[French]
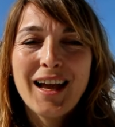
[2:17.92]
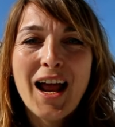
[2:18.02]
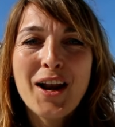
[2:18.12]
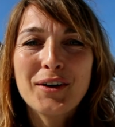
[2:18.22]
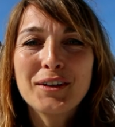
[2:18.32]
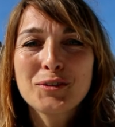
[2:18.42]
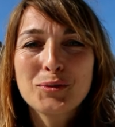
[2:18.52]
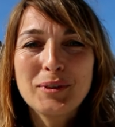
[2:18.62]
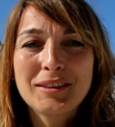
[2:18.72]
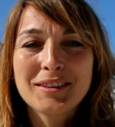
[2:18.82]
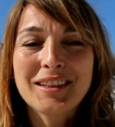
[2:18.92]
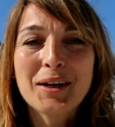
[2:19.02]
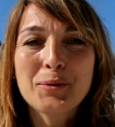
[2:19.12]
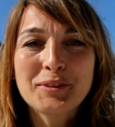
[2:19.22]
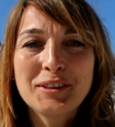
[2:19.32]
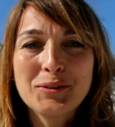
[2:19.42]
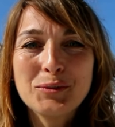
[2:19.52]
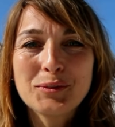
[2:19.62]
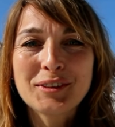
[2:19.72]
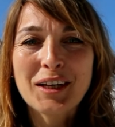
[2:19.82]
Alors ensuite, ça
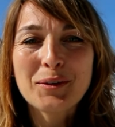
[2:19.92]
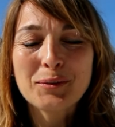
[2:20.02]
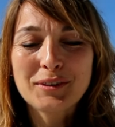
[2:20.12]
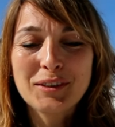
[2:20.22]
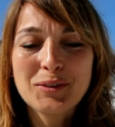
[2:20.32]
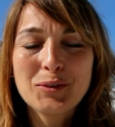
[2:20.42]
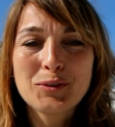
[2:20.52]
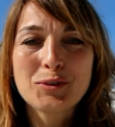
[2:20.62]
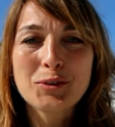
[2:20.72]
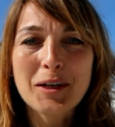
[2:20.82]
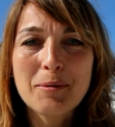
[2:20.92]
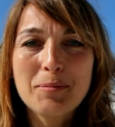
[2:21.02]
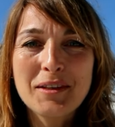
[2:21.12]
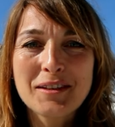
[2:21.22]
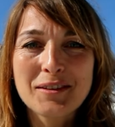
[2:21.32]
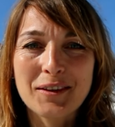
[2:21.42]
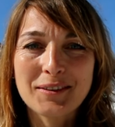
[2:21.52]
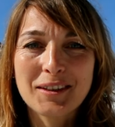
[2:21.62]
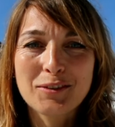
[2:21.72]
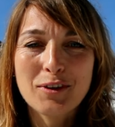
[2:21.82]
continue, ça continue sur les pistes,
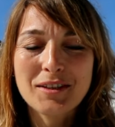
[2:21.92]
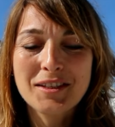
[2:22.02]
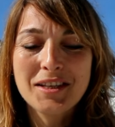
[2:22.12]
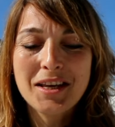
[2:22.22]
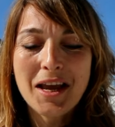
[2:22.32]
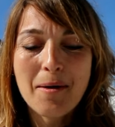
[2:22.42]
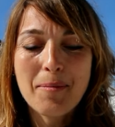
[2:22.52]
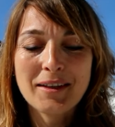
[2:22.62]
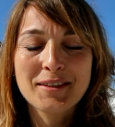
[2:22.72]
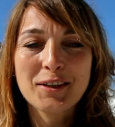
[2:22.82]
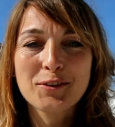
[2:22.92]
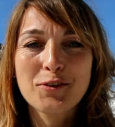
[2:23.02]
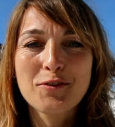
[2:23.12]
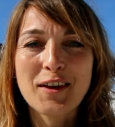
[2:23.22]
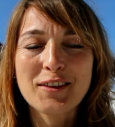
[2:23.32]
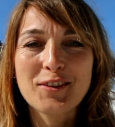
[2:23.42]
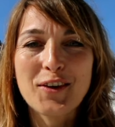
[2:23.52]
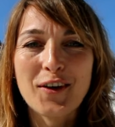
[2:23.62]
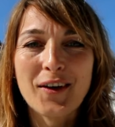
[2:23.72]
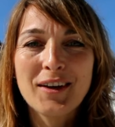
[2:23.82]
cette fois-ci à partir de
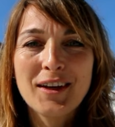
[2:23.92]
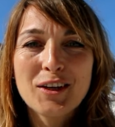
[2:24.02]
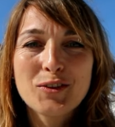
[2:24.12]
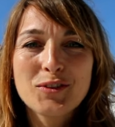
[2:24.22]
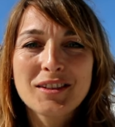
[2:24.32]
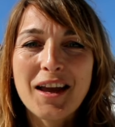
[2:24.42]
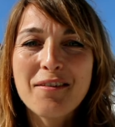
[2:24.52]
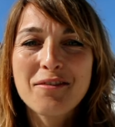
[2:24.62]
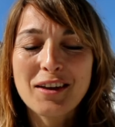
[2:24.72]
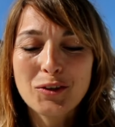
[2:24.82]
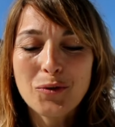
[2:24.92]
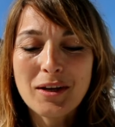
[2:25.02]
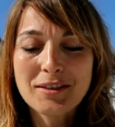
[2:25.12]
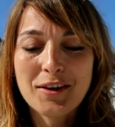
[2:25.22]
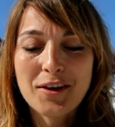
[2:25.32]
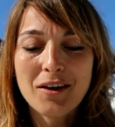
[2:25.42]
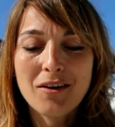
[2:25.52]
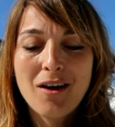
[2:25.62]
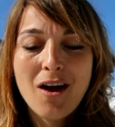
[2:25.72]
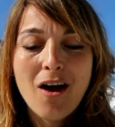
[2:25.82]
20h jusqu'à 23h
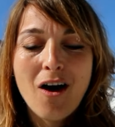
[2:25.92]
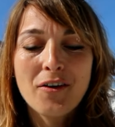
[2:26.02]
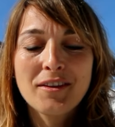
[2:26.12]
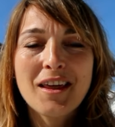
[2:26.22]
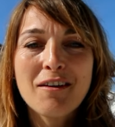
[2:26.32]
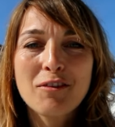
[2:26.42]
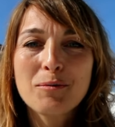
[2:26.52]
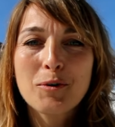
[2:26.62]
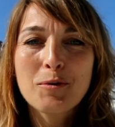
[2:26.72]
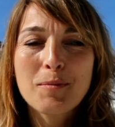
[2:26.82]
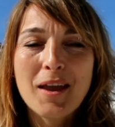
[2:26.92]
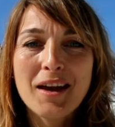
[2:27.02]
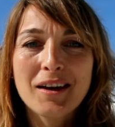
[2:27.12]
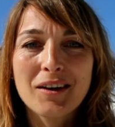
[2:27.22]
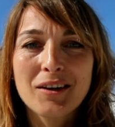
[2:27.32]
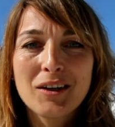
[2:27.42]
en avant-première